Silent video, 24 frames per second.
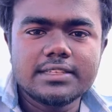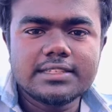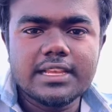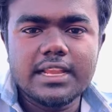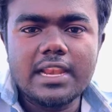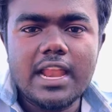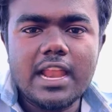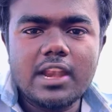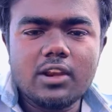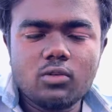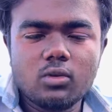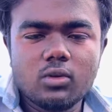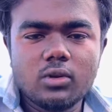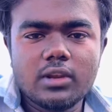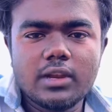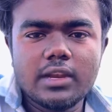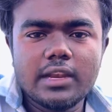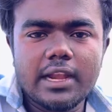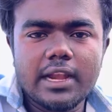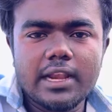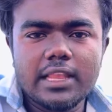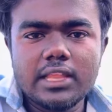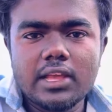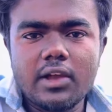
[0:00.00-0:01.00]
செல்லான்
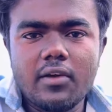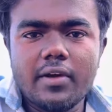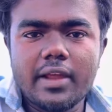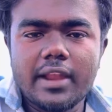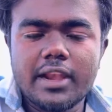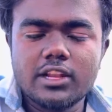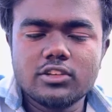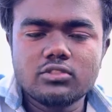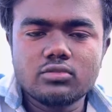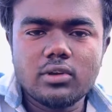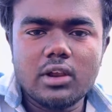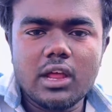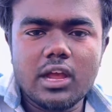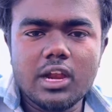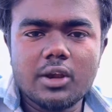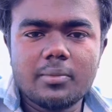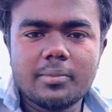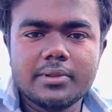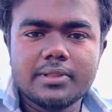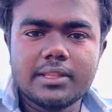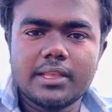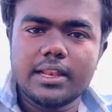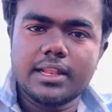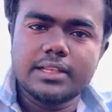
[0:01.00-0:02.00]
கொடுங்கன்னு கேட்டதுக்கு அவங்க என்ன சொன்னாங்கன்னு
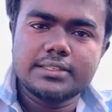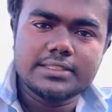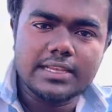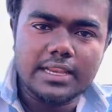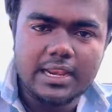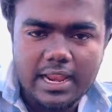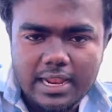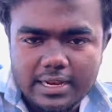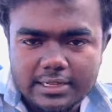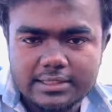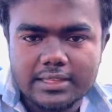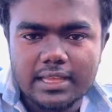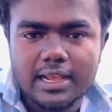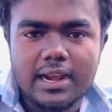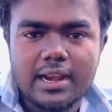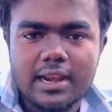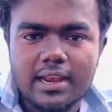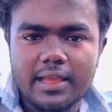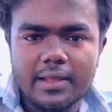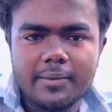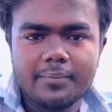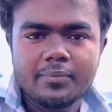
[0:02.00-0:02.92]
பார்த்தீங்கன்னா செல்லான் தரல